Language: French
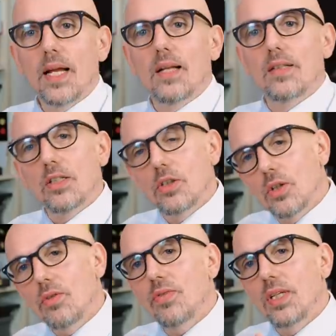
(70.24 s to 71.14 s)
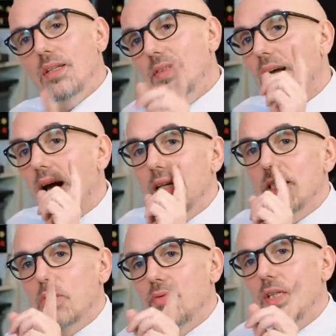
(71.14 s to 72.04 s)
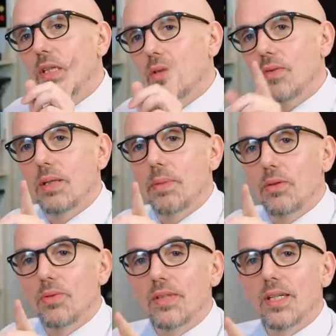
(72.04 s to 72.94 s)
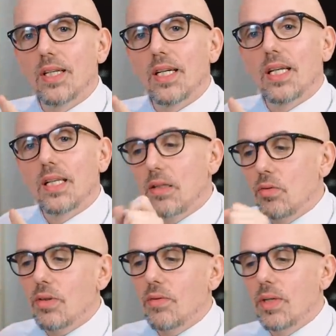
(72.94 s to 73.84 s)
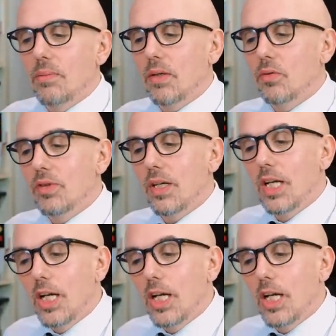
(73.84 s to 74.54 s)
C'est une jeune fille. C'est rare des jeunes filles qui nous envoient des Bad News. Qui nous envoient une Bad News.